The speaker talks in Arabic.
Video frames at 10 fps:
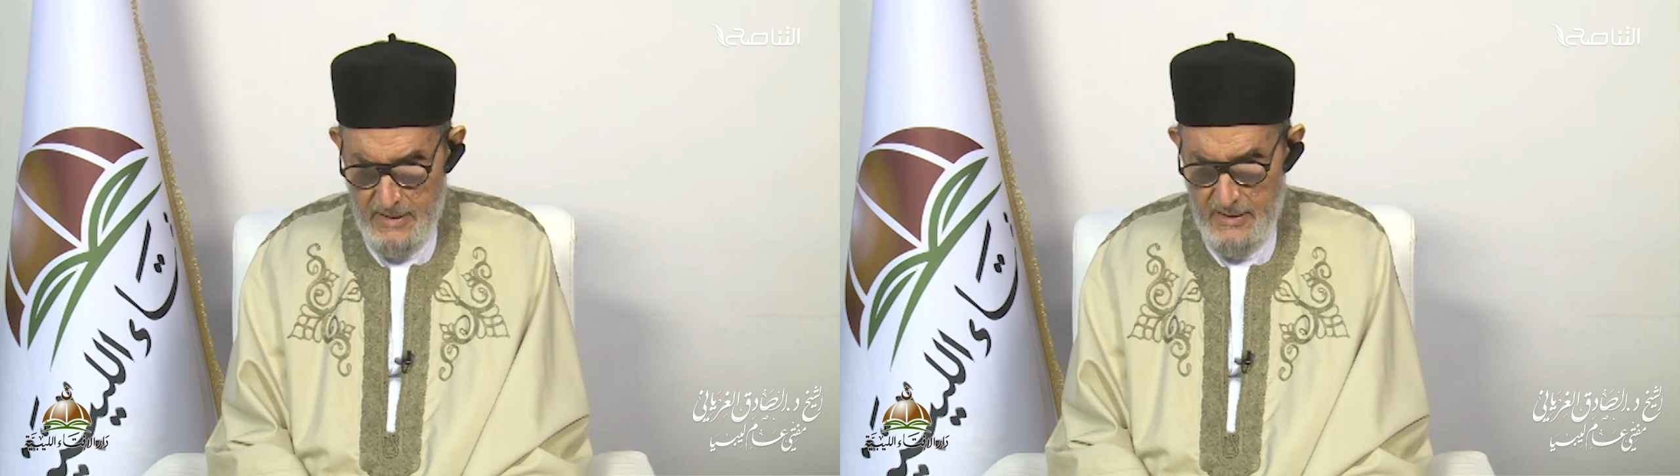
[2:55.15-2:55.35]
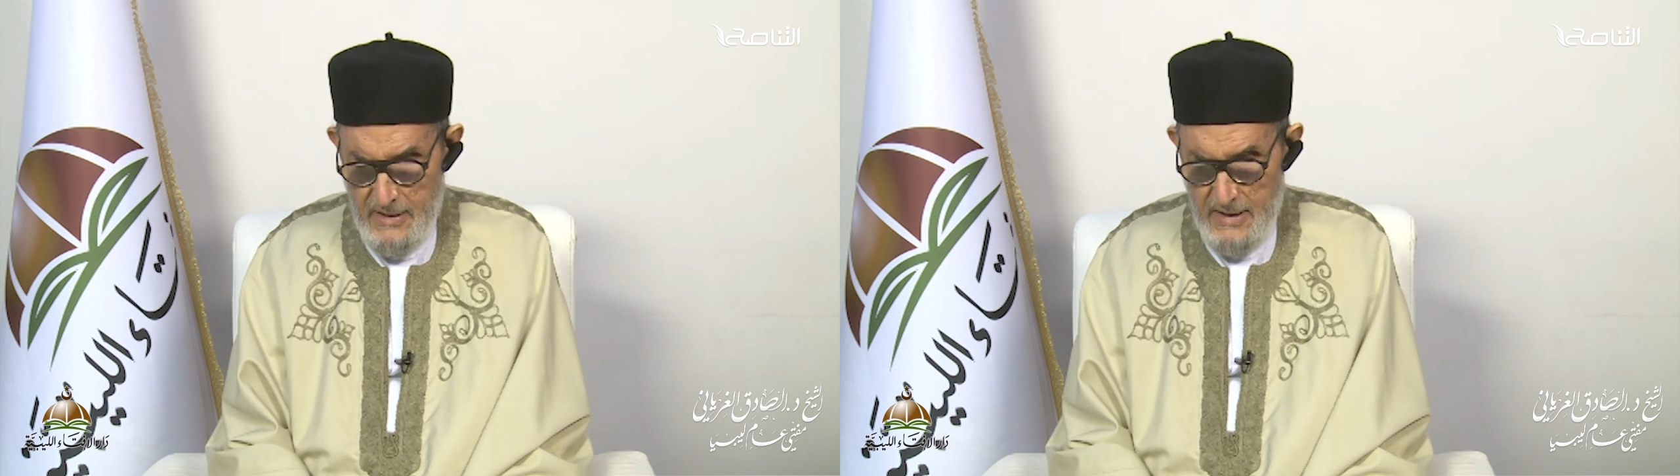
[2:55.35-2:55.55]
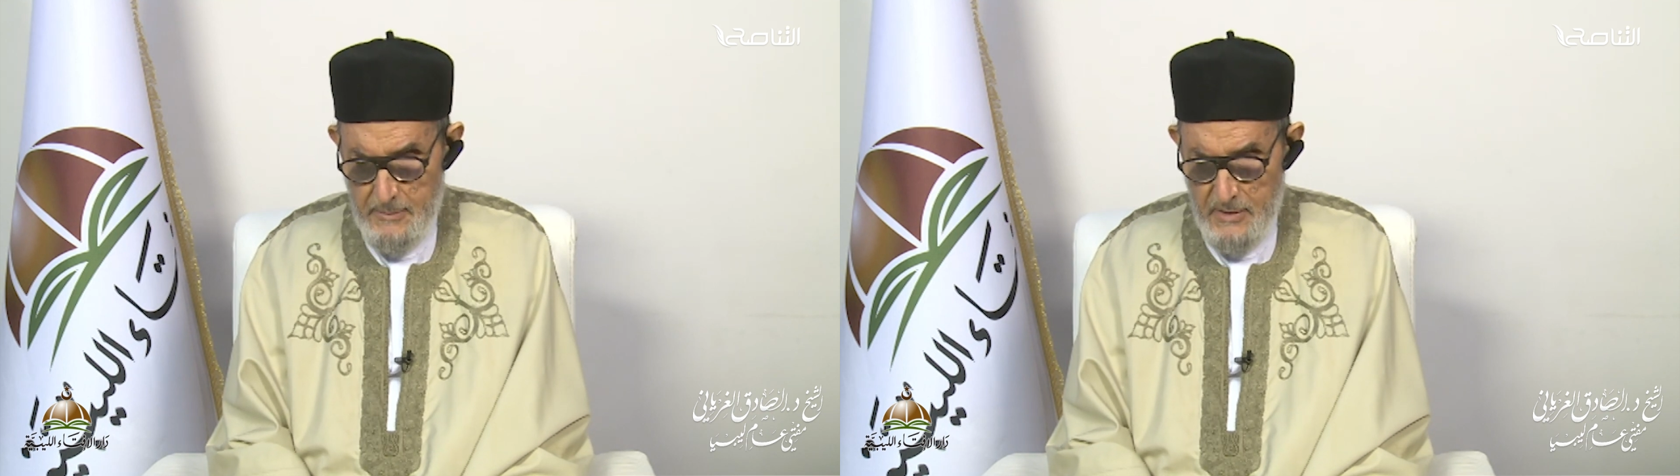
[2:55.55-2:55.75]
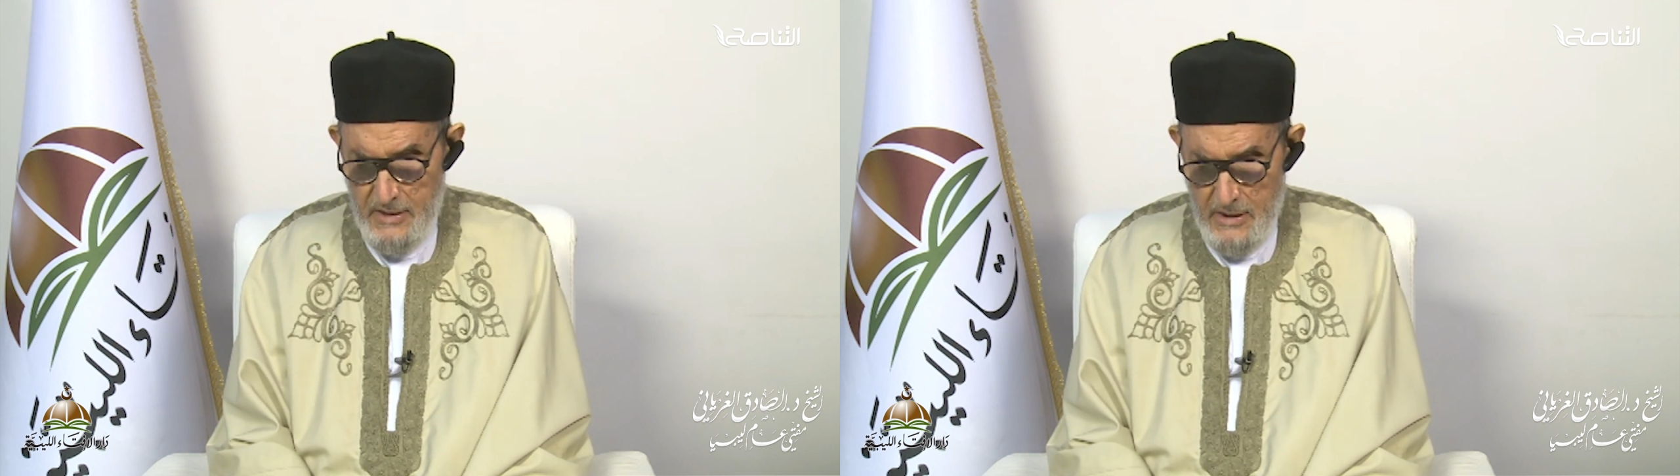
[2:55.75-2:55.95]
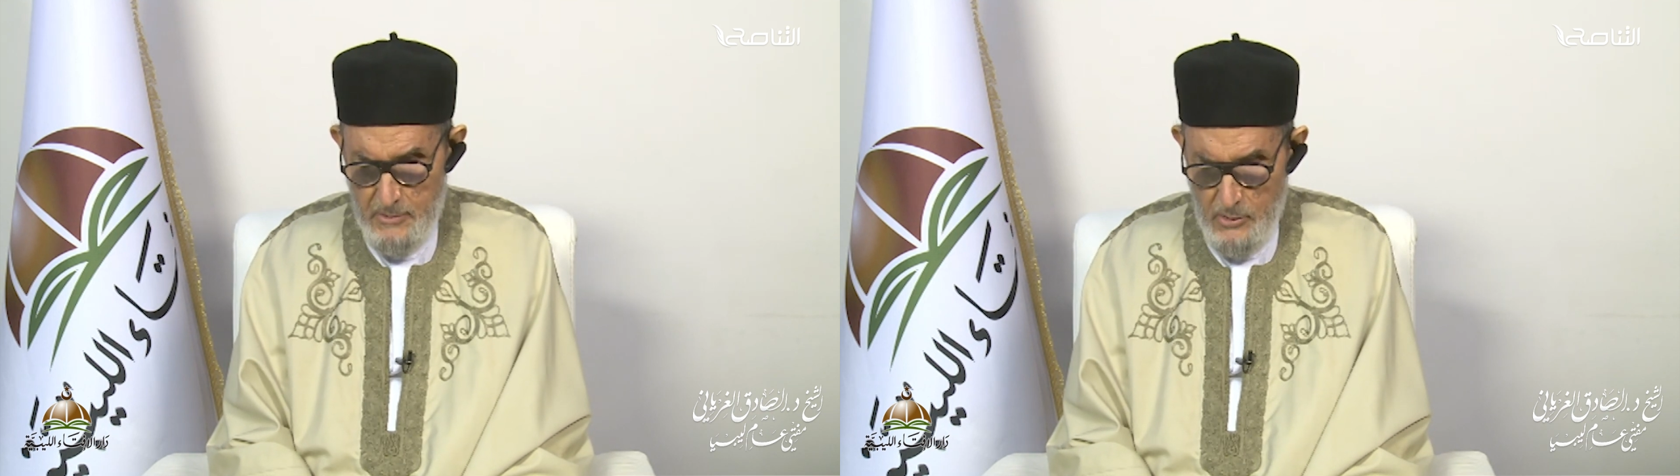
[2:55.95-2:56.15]
نعم،
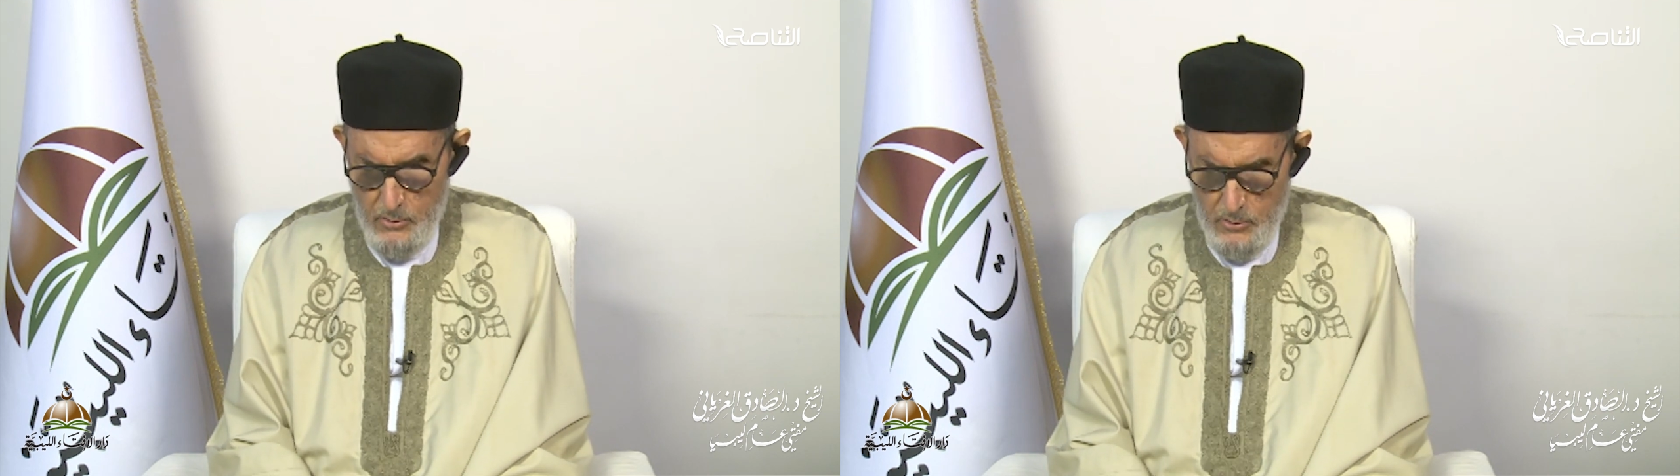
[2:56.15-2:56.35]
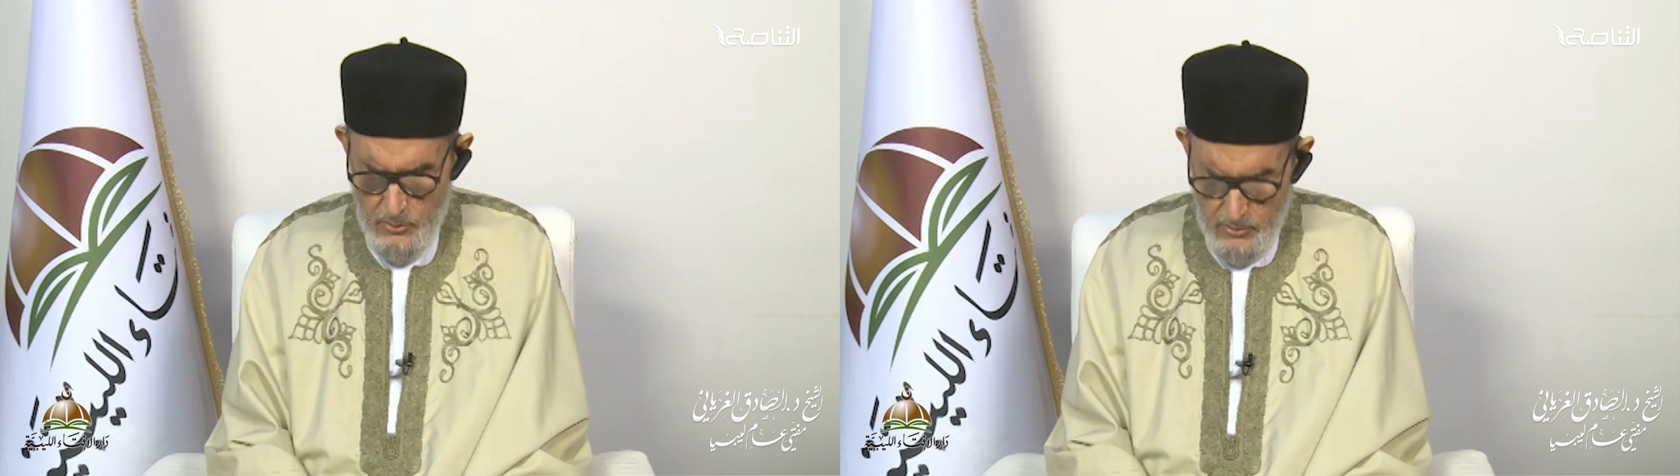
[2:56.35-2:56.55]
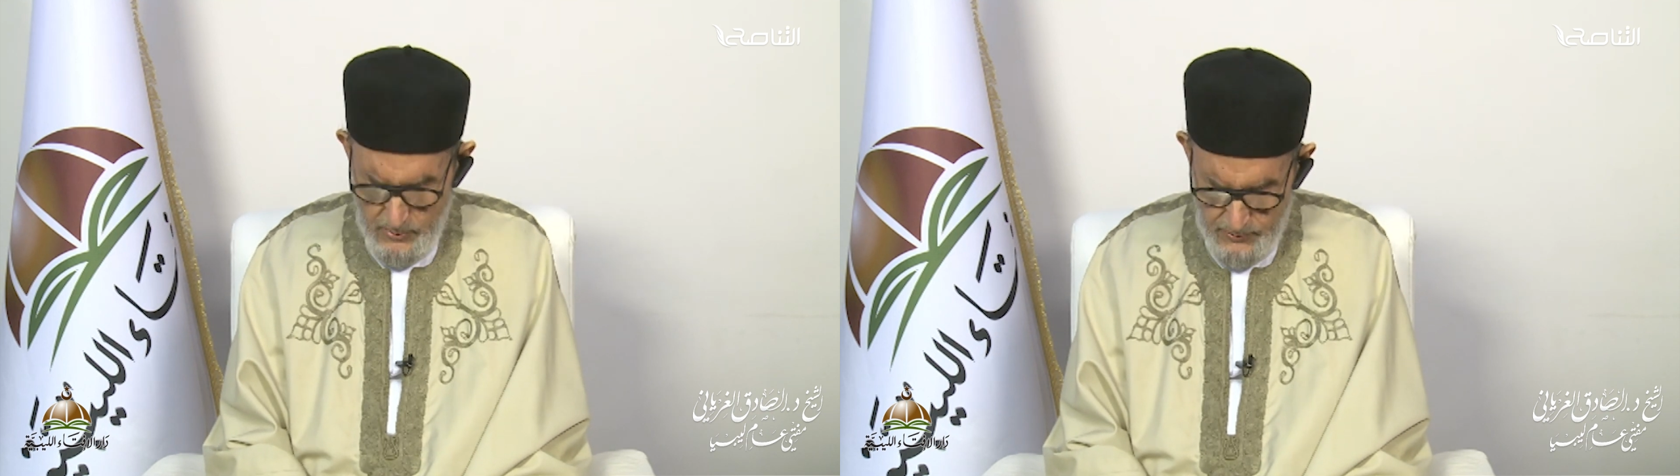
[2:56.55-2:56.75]
نملوا